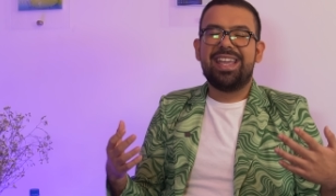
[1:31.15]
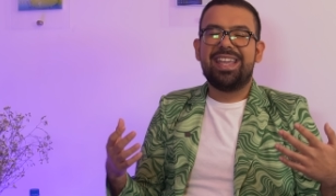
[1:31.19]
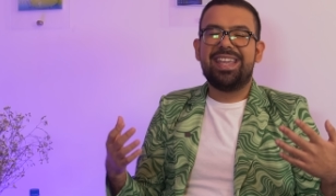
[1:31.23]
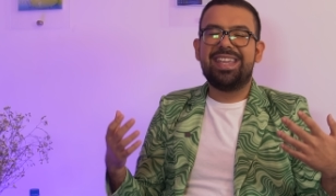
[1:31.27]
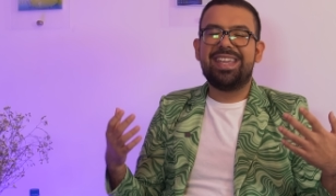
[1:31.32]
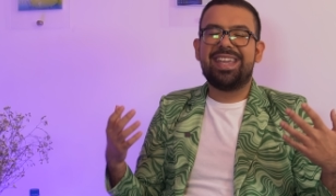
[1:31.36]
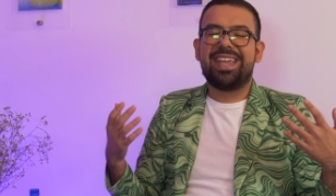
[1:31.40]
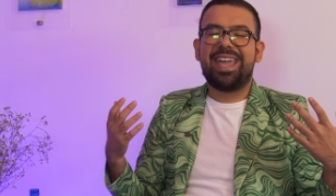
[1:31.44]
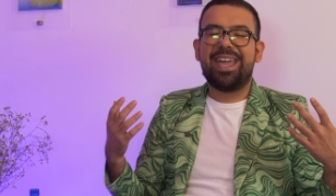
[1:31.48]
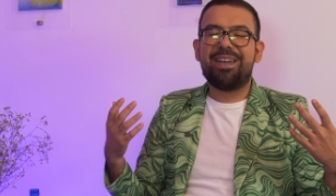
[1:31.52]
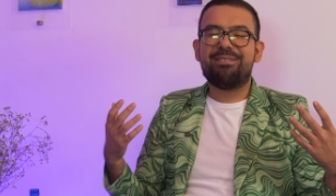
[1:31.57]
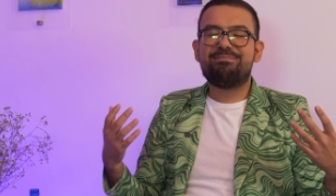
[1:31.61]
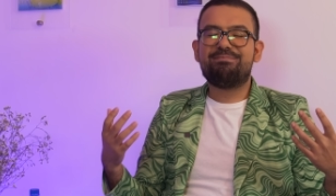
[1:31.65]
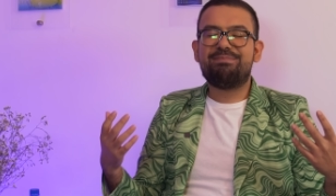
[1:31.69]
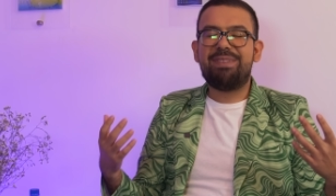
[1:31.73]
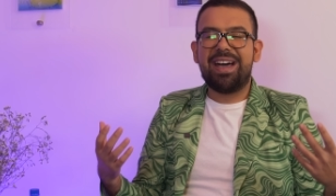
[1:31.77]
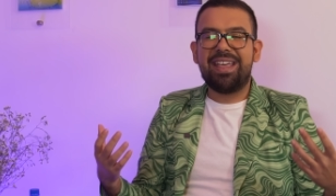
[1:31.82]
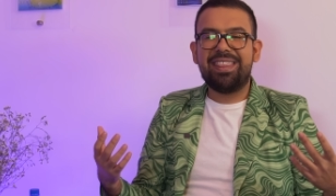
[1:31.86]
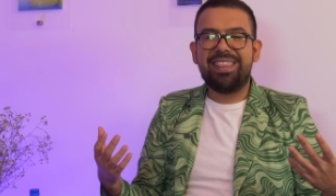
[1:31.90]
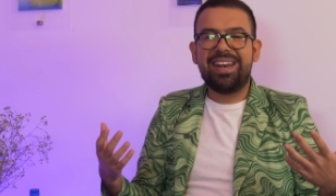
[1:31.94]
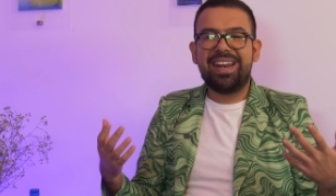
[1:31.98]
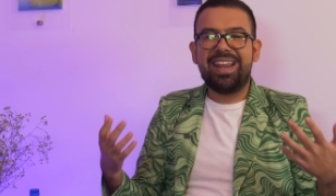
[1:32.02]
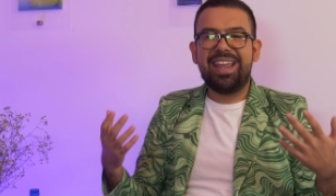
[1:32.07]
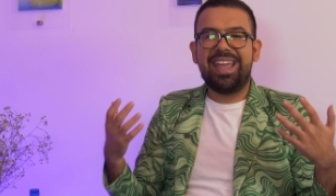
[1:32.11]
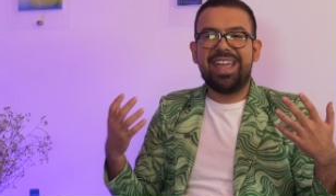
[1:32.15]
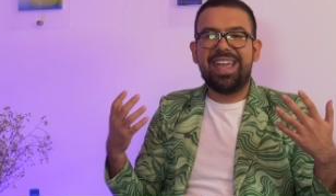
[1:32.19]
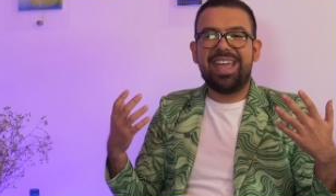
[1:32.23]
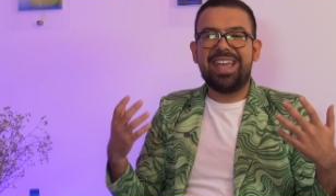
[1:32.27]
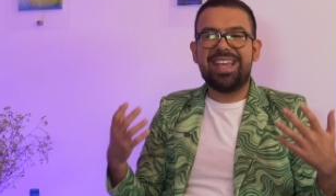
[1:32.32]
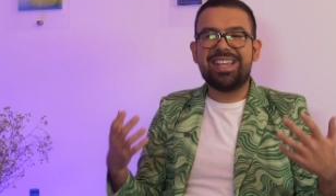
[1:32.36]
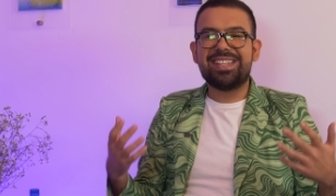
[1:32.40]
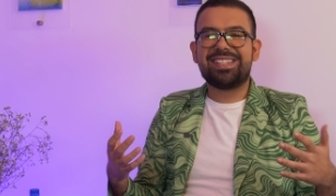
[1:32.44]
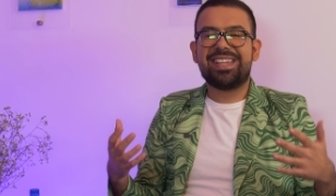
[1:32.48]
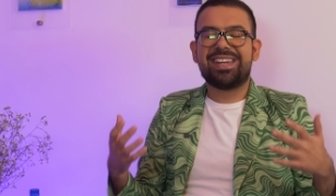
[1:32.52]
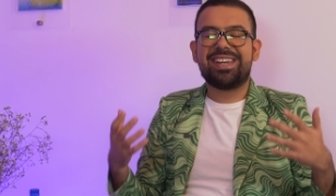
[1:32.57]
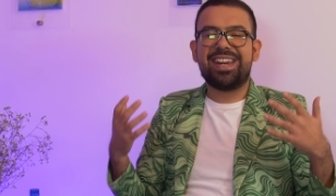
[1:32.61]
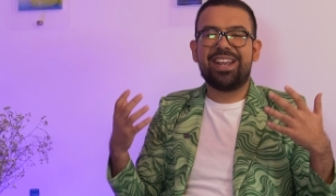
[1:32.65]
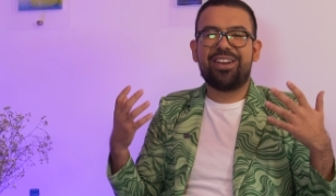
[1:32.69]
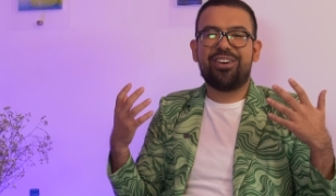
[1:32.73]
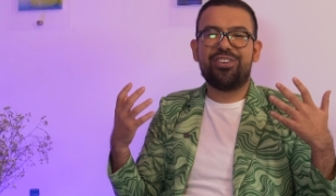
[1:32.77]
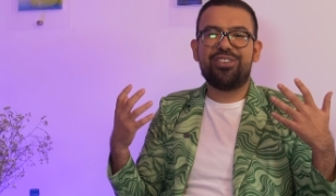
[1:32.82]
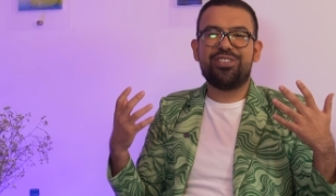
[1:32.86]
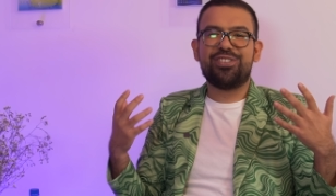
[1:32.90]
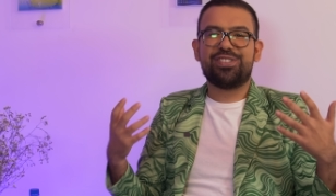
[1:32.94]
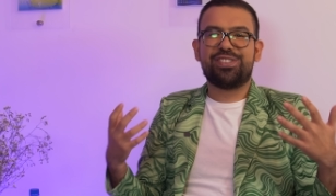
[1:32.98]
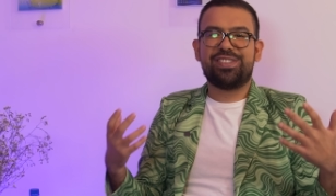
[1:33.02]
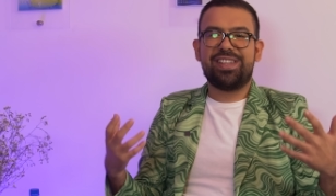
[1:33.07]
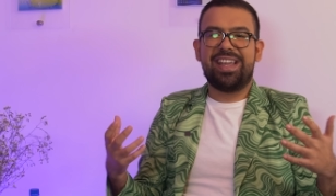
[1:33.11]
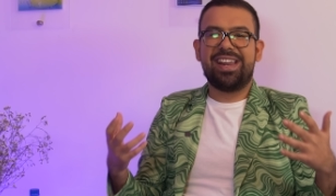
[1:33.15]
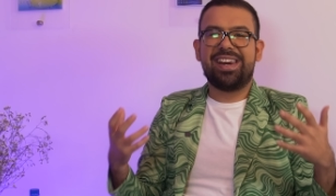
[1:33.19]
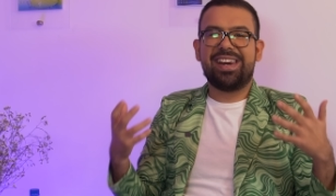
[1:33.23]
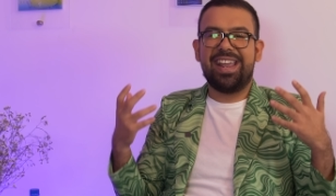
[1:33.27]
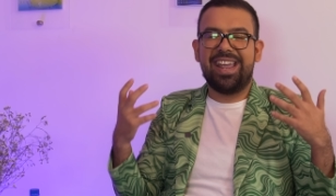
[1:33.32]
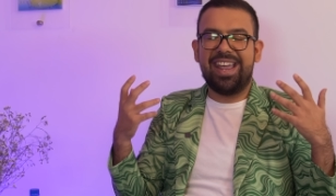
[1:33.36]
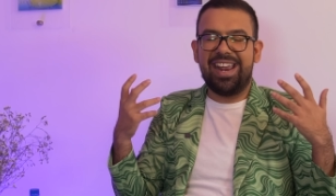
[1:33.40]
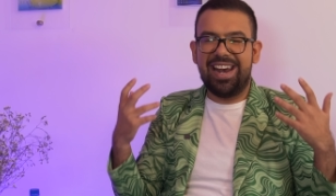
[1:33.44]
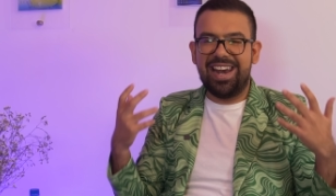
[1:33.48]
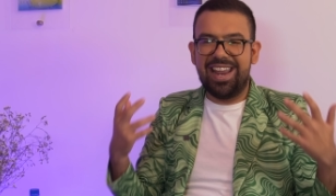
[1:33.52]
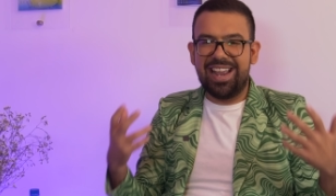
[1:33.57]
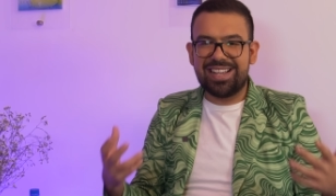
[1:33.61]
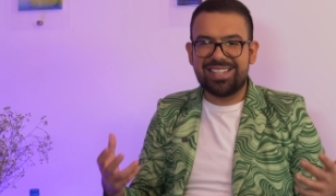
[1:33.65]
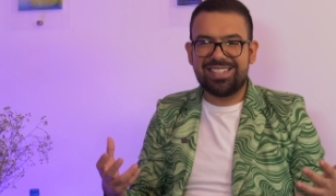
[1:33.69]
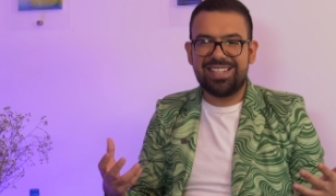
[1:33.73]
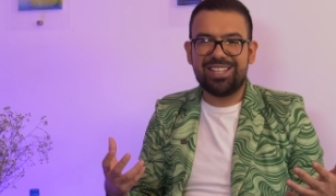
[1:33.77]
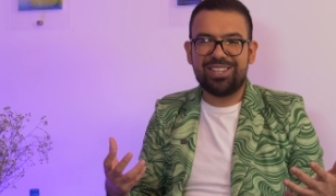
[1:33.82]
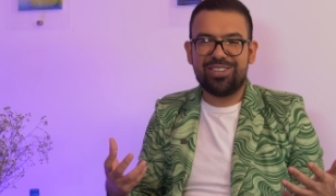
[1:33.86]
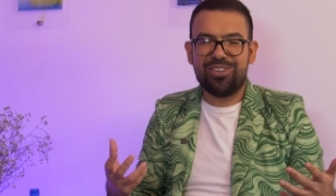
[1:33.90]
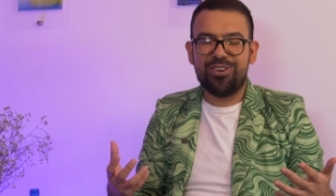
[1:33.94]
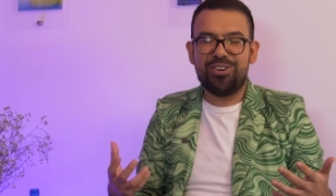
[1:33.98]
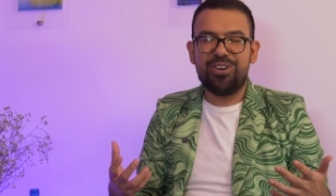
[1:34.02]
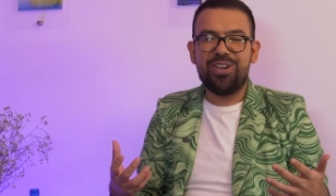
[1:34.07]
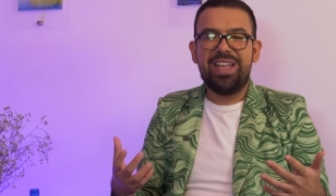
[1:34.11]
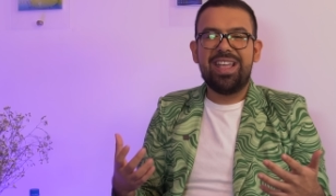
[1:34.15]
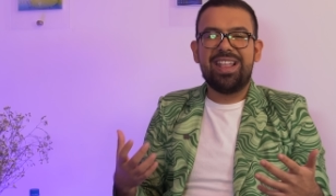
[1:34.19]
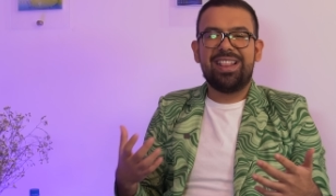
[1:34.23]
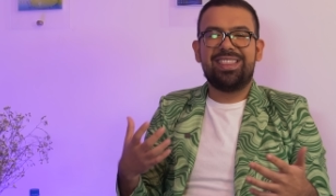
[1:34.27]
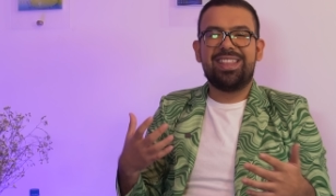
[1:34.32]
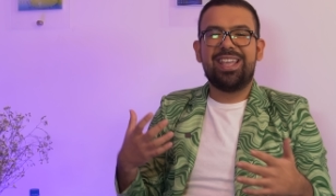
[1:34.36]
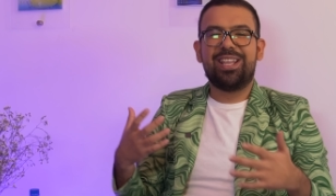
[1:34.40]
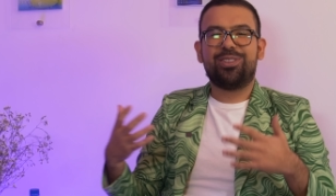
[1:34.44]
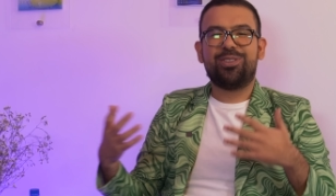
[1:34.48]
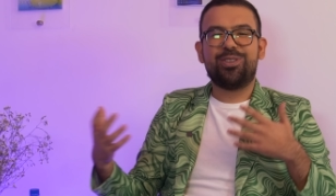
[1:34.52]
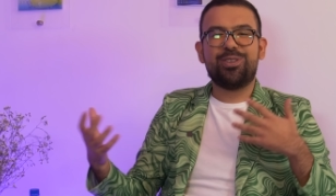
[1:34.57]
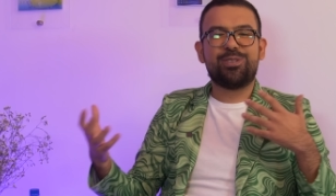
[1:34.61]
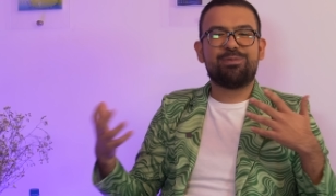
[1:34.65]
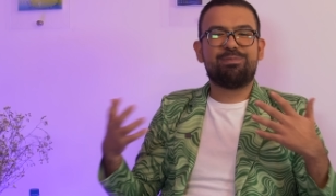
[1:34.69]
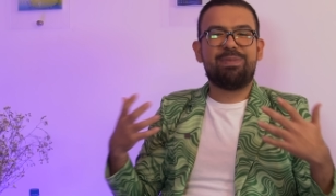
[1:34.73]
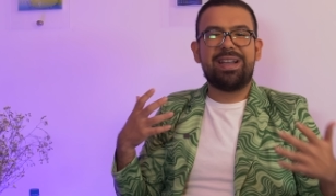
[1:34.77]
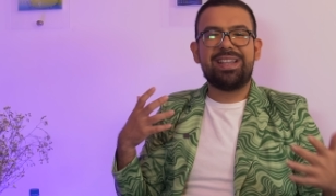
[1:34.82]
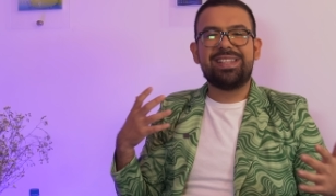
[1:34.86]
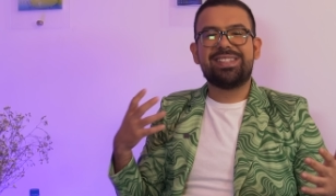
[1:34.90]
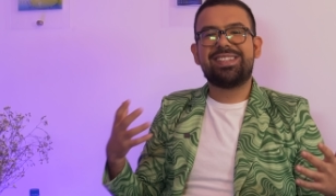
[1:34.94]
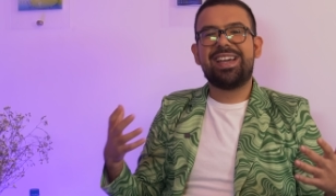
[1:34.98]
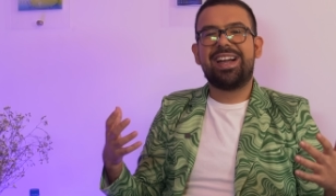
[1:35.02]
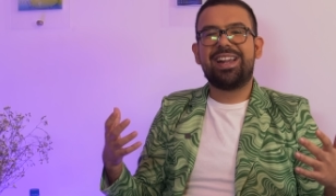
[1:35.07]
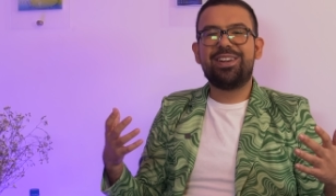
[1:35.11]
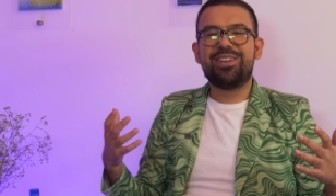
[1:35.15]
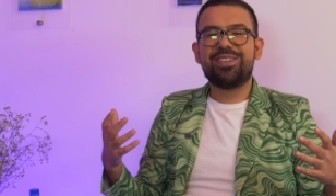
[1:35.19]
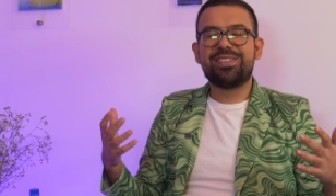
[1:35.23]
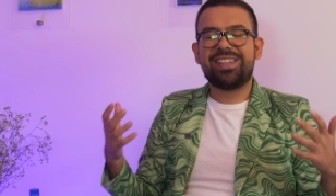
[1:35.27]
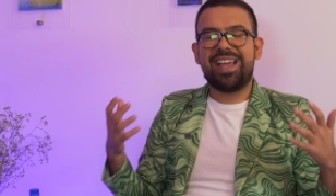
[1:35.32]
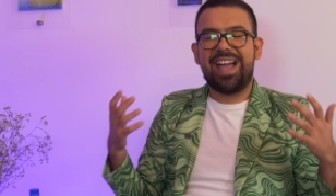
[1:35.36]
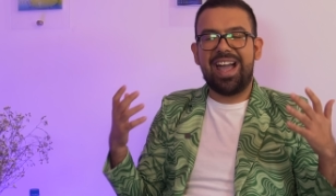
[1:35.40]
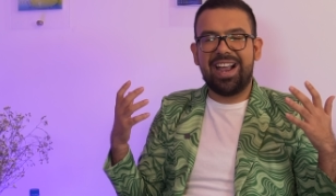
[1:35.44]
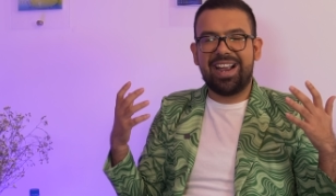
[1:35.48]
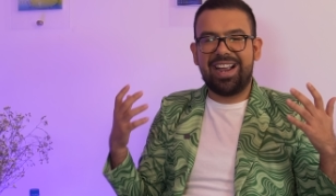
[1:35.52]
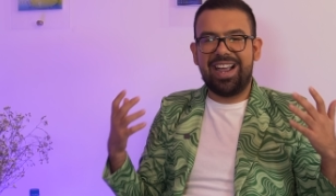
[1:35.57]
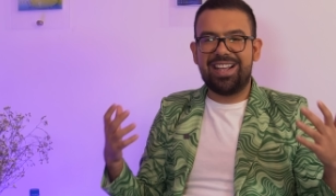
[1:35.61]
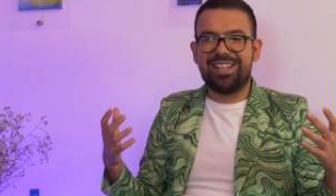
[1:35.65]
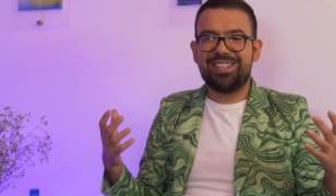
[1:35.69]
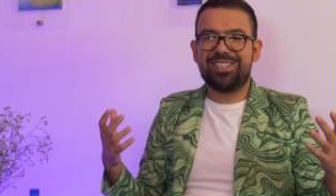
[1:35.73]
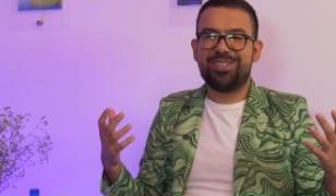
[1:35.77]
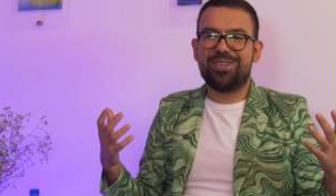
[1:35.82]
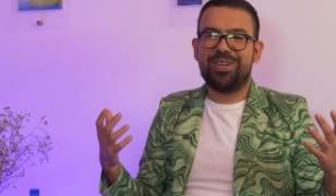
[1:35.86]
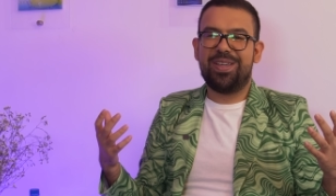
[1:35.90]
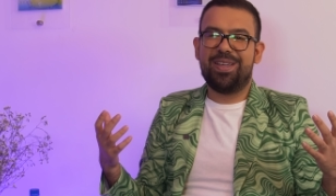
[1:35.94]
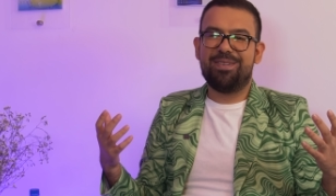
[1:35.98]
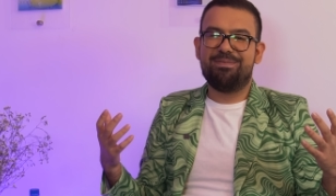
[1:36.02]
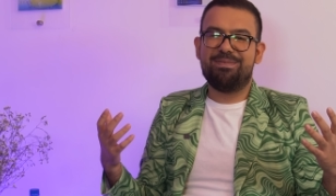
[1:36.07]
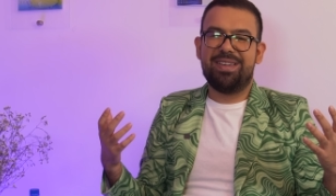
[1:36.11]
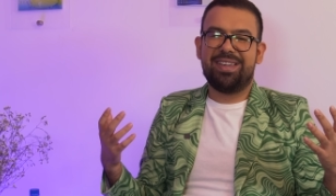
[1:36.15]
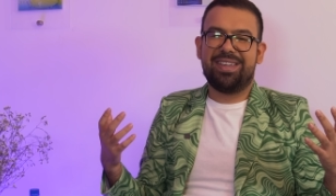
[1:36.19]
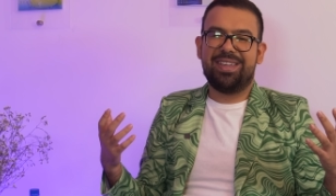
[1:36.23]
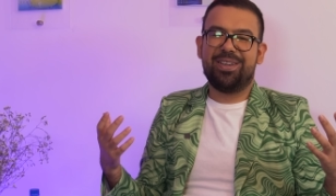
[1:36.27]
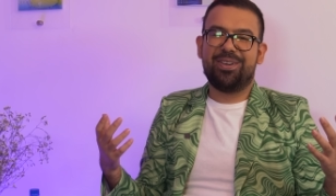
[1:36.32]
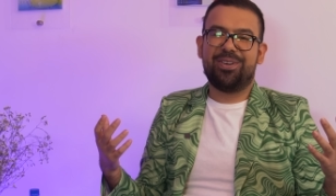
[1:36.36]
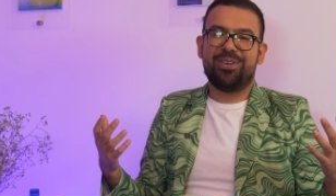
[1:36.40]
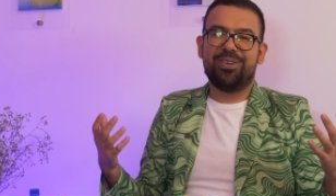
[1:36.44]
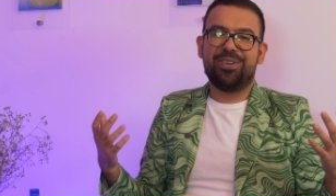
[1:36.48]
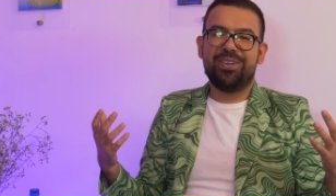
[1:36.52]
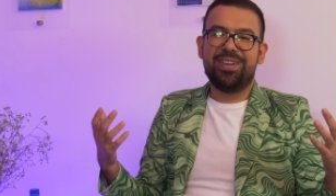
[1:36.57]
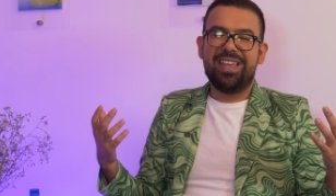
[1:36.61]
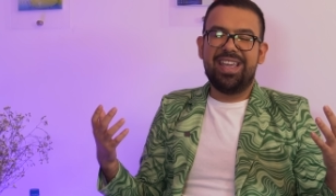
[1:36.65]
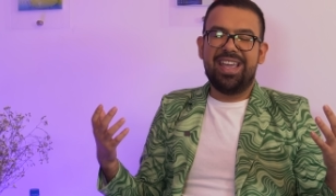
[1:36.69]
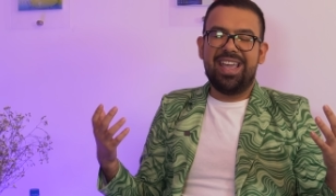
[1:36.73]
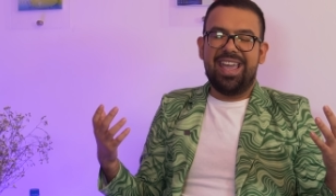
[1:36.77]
y qué padre es reconocer el éxito de tus paisanos acá en Ciudad de México.